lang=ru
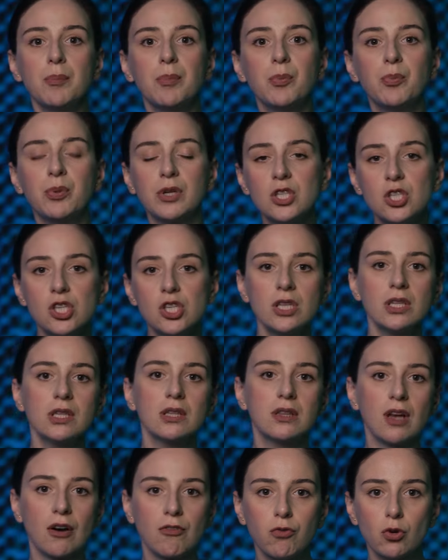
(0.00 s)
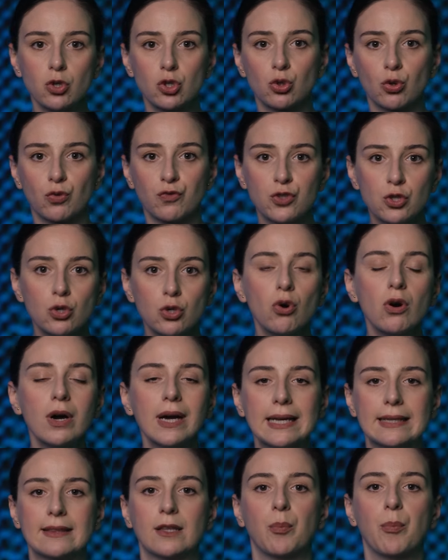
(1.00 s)
по причине того, что все
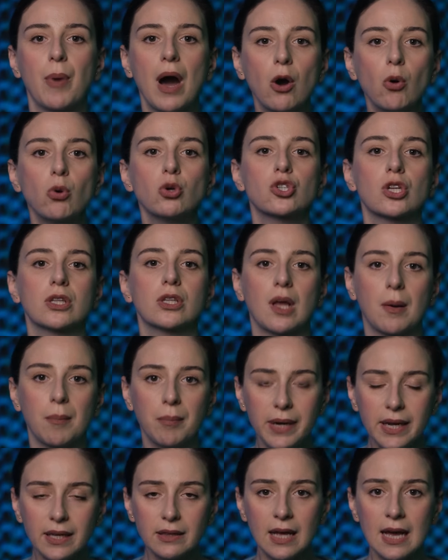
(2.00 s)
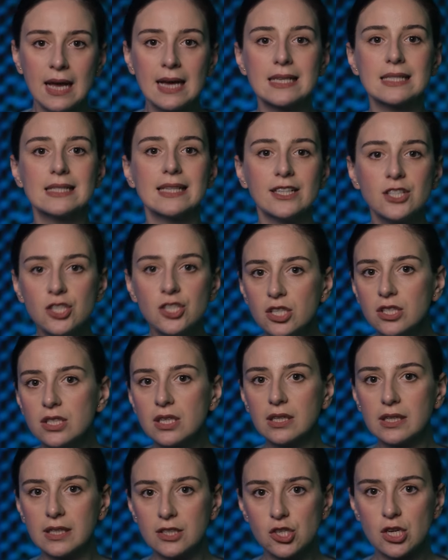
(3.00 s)
это похоже на бред,
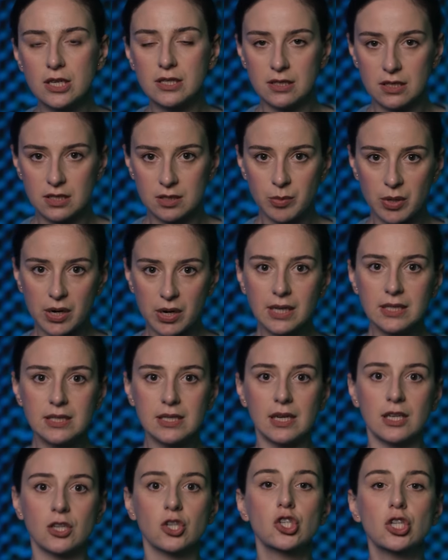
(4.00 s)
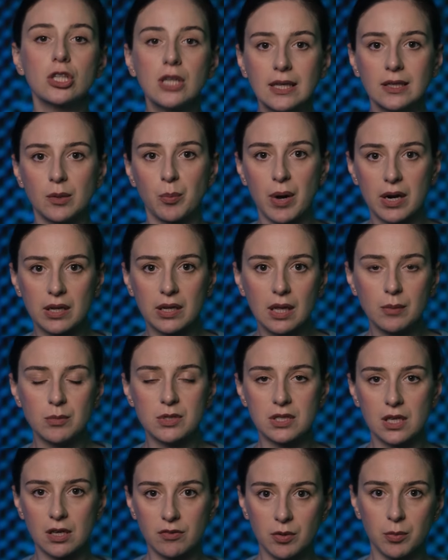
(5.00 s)
значительная часть избирателей шла на
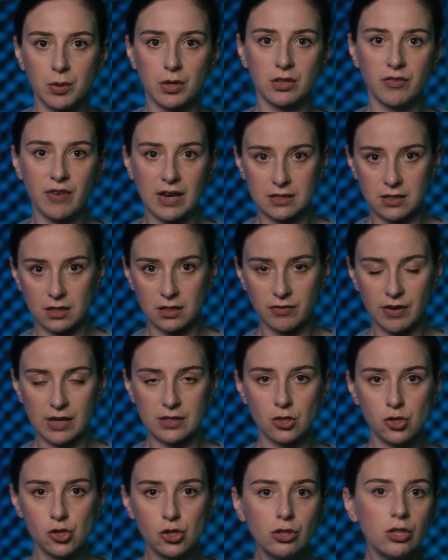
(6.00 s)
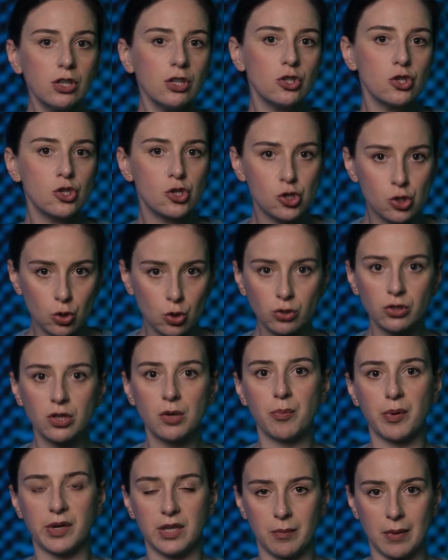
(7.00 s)
парламентские выборы 2024 с
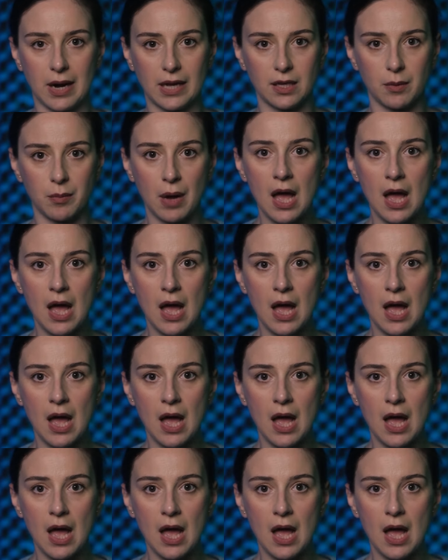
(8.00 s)
четким пониманием